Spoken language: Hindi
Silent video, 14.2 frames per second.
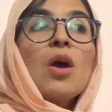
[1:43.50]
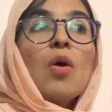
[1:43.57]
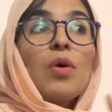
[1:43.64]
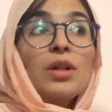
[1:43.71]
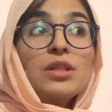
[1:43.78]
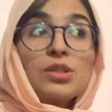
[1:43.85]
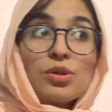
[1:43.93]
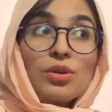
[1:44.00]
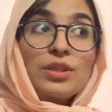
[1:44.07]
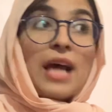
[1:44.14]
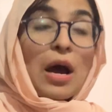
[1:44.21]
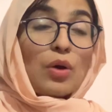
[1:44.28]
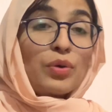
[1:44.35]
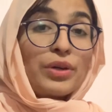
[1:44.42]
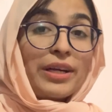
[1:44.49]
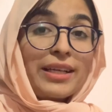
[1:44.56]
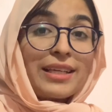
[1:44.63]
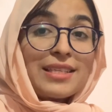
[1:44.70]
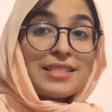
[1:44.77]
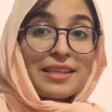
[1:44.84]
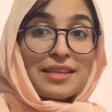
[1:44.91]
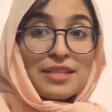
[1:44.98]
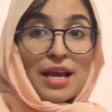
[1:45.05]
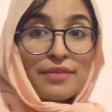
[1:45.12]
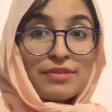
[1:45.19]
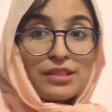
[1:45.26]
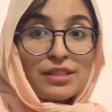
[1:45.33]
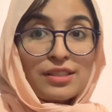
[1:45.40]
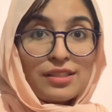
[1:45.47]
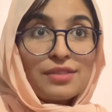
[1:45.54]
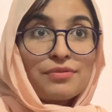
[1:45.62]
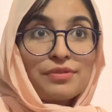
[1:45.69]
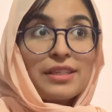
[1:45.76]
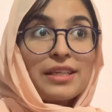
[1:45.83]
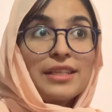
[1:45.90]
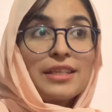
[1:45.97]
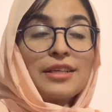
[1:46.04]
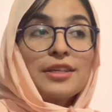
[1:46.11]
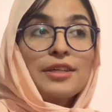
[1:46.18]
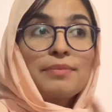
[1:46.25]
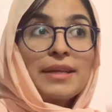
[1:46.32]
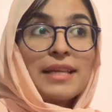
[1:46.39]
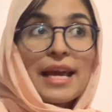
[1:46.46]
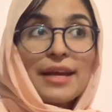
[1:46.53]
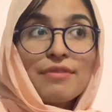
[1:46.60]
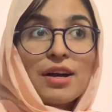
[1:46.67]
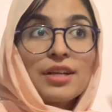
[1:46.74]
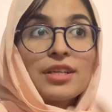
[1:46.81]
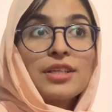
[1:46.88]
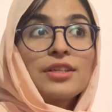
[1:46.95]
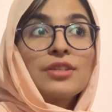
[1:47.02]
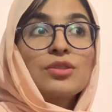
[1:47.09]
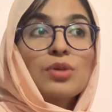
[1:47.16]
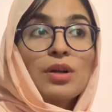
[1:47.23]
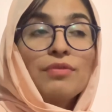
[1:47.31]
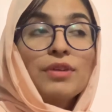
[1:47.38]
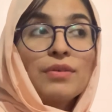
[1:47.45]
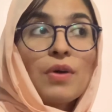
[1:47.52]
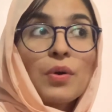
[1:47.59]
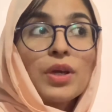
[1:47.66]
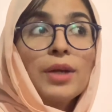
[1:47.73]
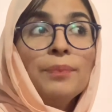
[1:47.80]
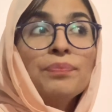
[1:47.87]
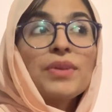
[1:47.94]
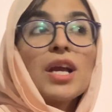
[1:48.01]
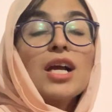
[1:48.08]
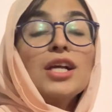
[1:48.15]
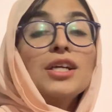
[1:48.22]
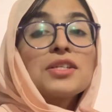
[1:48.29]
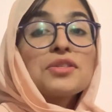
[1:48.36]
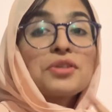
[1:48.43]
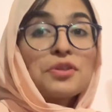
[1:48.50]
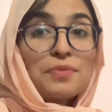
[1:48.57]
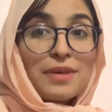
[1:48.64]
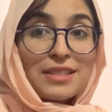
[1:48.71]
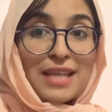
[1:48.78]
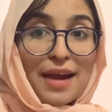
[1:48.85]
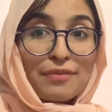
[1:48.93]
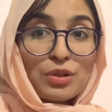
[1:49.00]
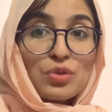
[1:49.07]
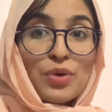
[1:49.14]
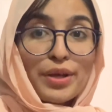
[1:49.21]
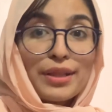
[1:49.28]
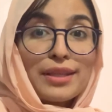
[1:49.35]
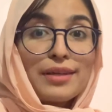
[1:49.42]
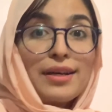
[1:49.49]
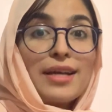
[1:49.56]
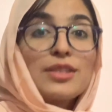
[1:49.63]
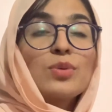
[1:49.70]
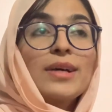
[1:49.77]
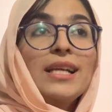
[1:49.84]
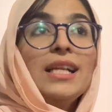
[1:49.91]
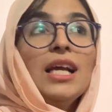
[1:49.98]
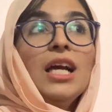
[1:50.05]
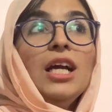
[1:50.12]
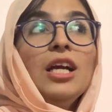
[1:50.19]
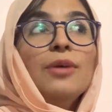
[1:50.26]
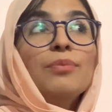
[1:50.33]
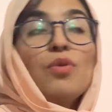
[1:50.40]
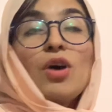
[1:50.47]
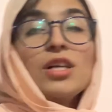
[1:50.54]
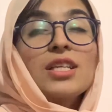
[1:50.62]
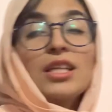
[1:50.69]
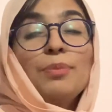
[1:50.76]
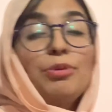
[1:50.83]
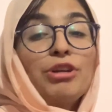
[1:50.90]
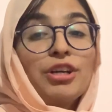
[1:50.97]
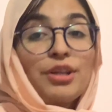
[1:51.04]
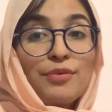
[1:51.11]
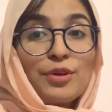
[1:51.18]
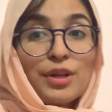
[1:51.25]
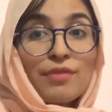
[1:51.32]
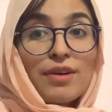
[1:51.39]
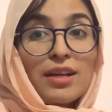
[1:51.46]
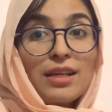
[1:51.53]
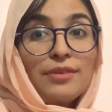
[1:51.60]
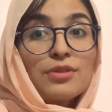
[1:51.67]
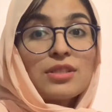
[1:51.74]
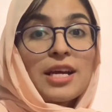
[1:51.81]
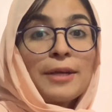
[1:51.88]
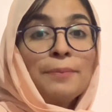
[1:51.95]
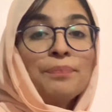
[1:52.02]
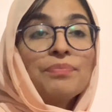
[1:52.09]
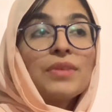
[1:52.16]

ऑल्सो डाओ ग्रेड की सीरीज आई विल लाइक मैं लाइव आकर सॉल्व करवाऊंगी सो यू मस्ट हैव टू ज्वाइन देयर एज वेल बहुत ज़्यादा प्रोडक्टिव होने वाला है उस टाइम